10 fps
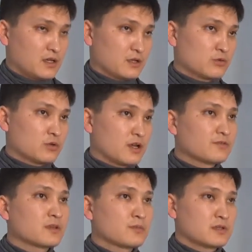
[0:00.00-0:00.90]
который
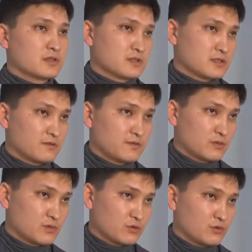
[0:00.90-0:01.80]
автоматически
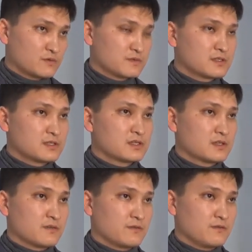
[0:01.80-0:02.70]
формирует
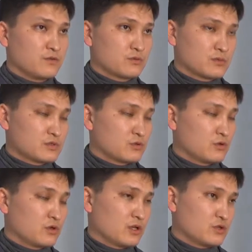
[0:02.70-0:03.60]
все формы
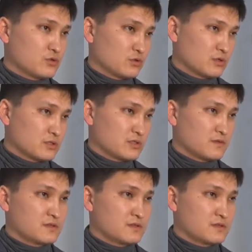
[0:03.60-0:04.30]
строгой отчетности,